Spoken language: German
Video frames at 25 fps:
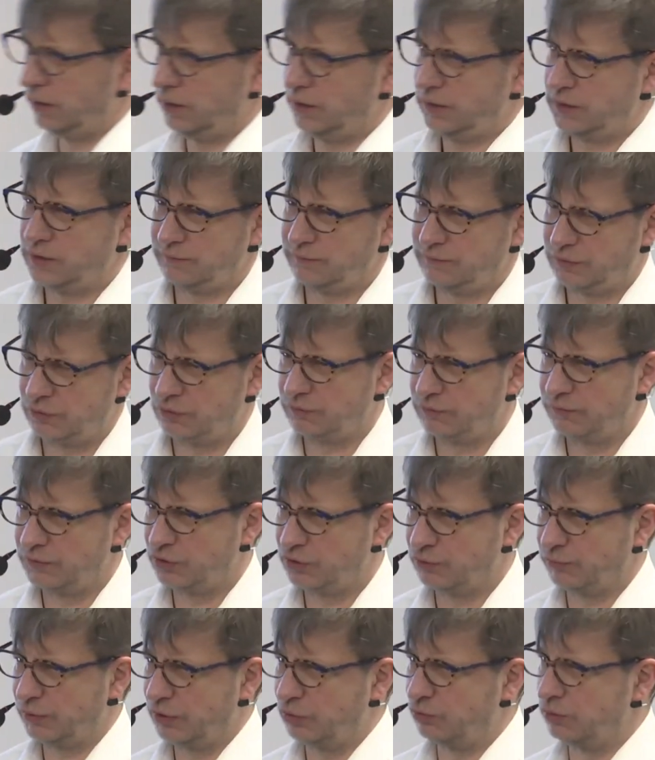jetzt sind wir irgendwie
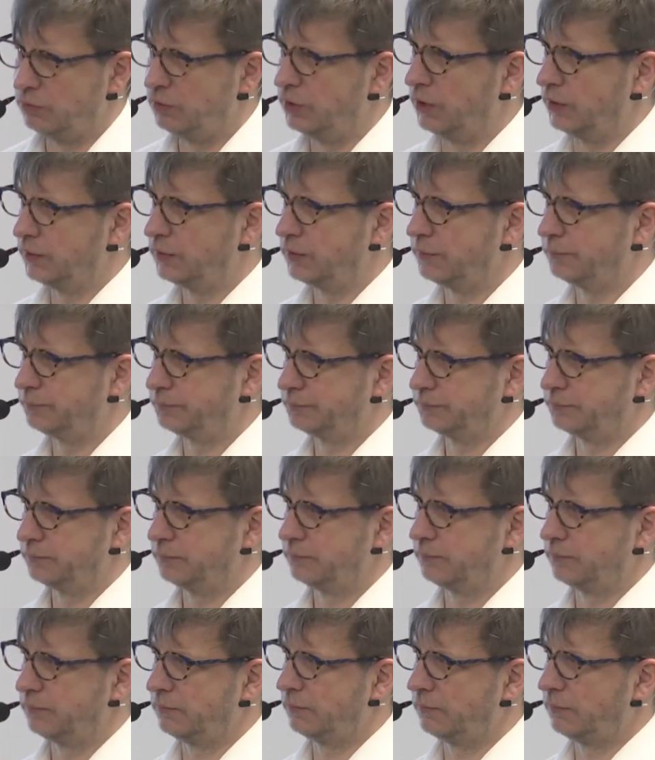so bei 100.
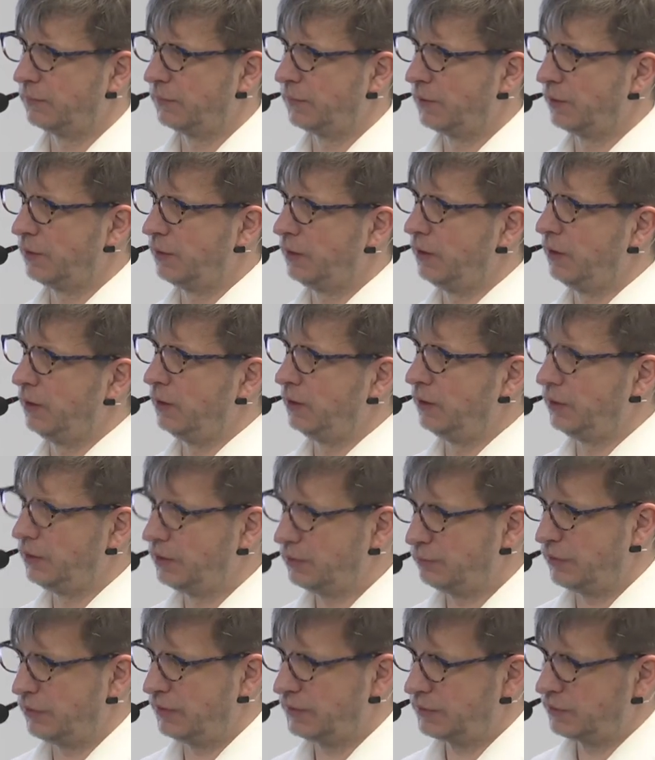
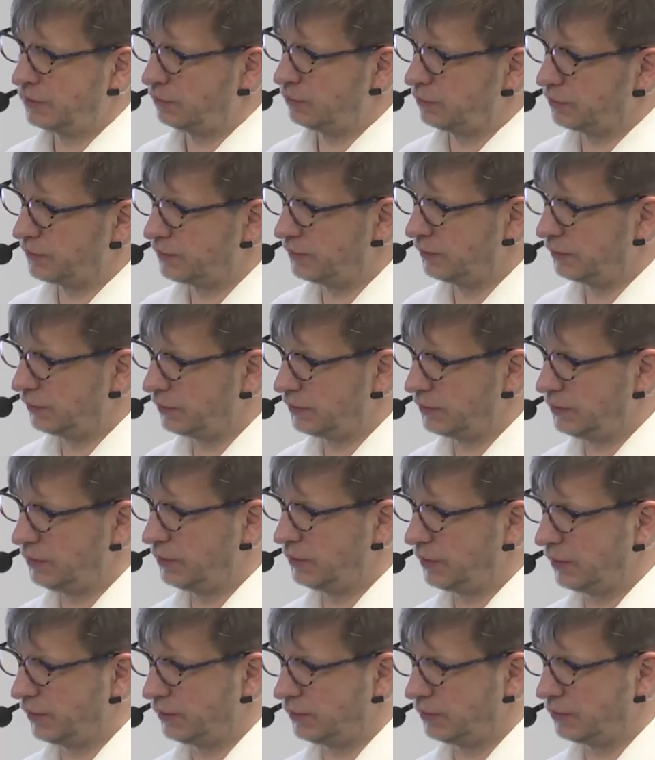Jede Maske kostet
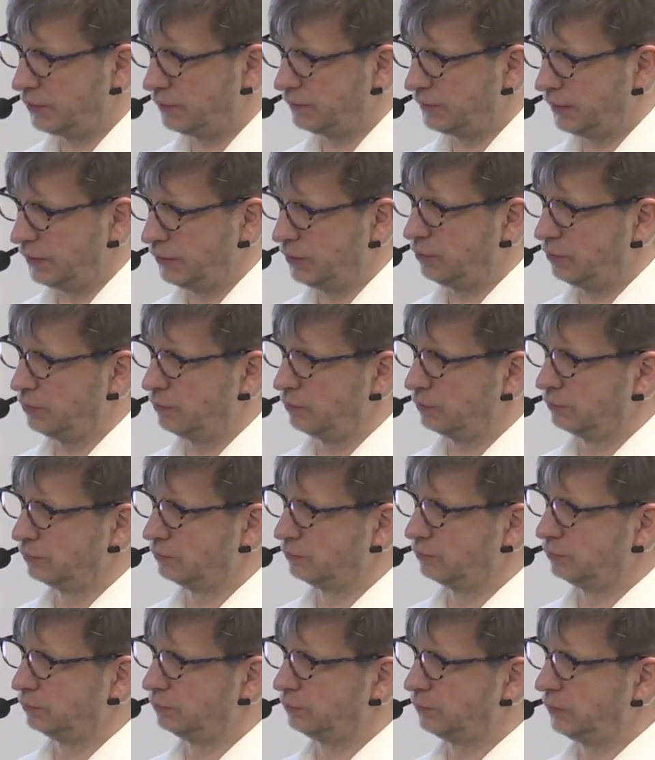richtig Geld in der Fertigung.
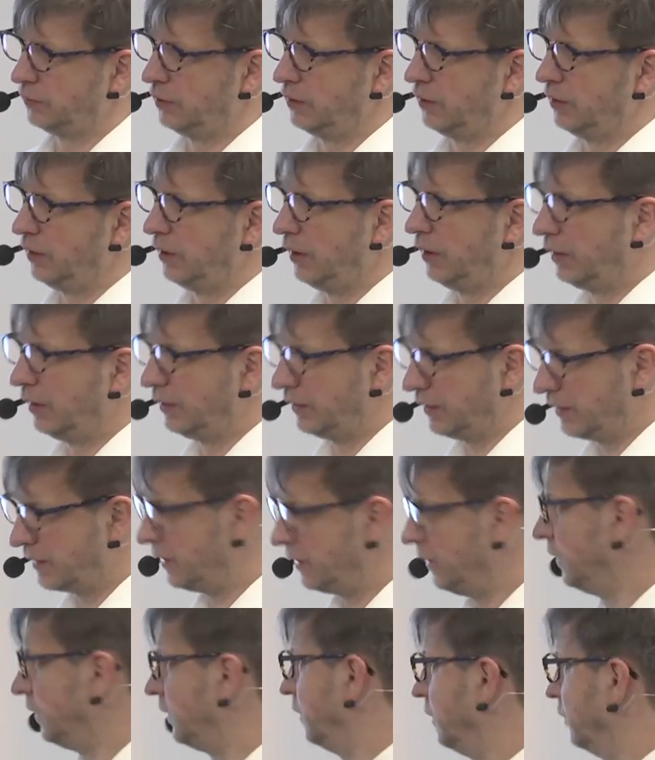
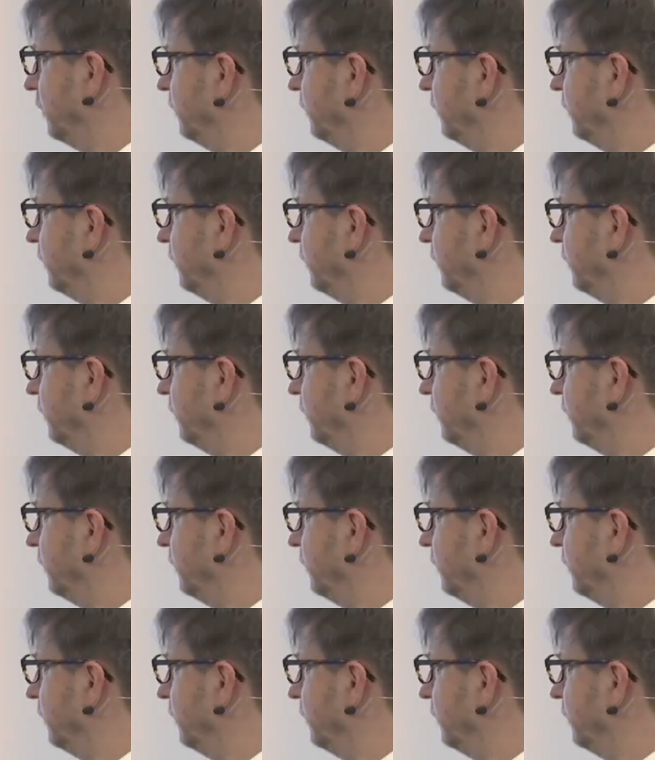Das legt ihr